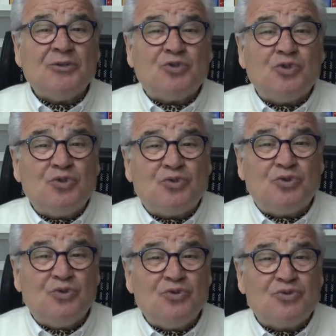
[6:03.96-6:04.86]

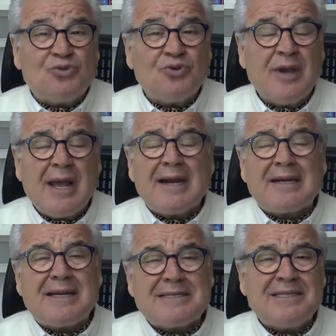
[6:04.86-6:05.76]
çürüttüğünüzü
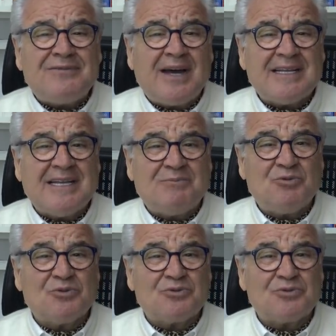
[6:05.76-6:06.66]
nasıl fark
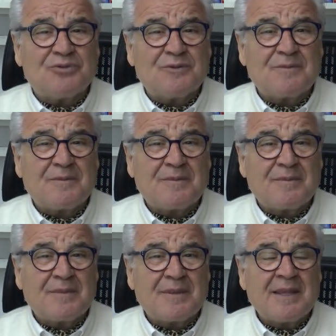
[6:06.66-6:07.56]
etmiyorsunuz?
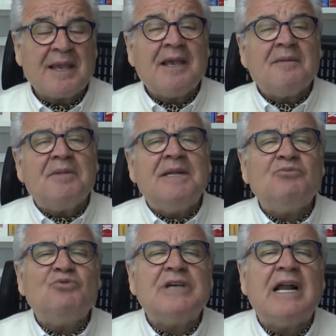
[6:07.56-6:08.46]
Benim
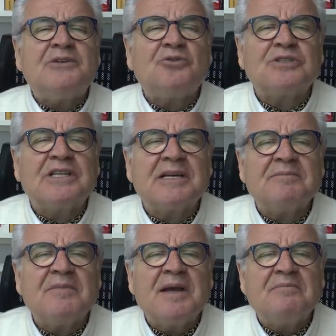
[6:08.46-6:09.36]
güzel çocuklarım,
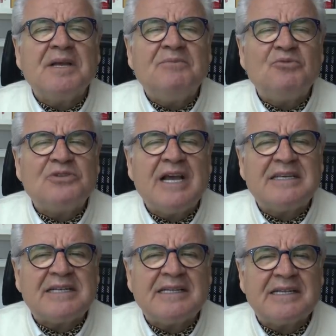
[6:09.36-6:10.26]
benim güzel
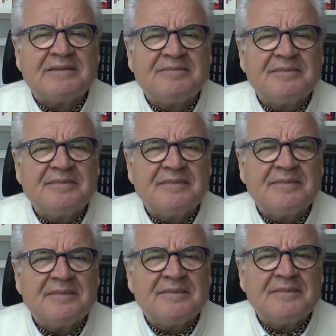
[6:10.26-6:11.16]
canlarım.
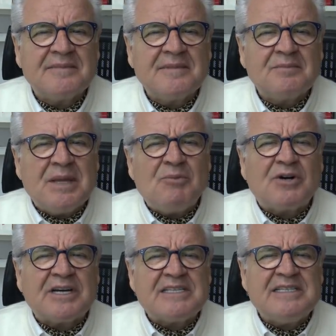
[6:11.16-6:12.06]

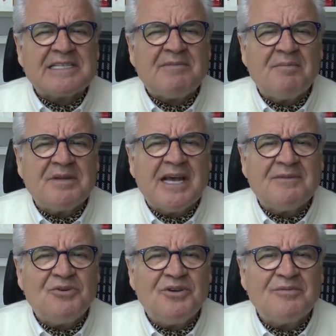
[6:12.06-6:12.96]
Demokrasi ne zaman biter
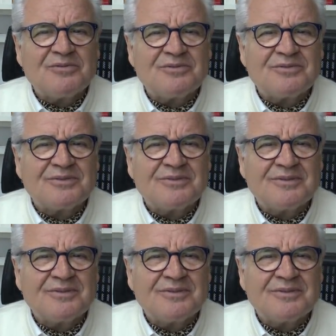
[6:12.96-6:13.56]
biliyor musunuz?